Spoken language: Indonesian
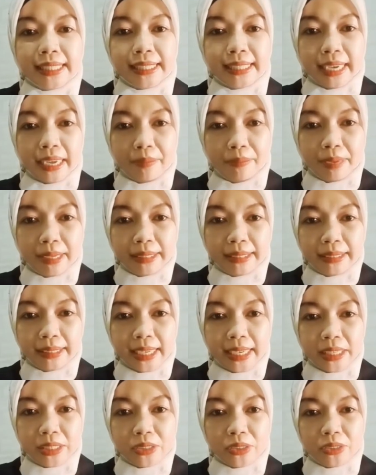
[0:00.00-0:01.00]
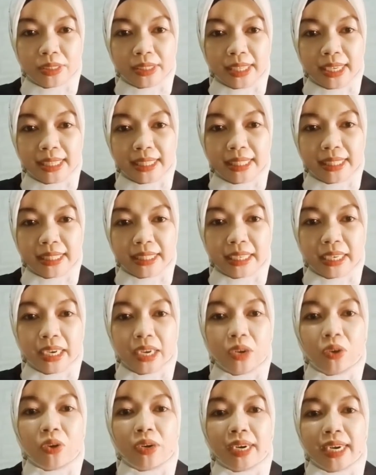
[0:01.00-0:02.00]
selamat dan sukses
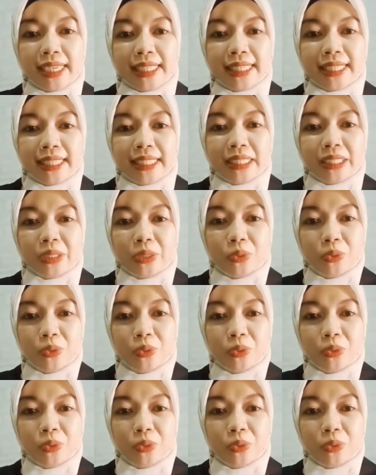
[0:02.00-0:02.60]
Rakornas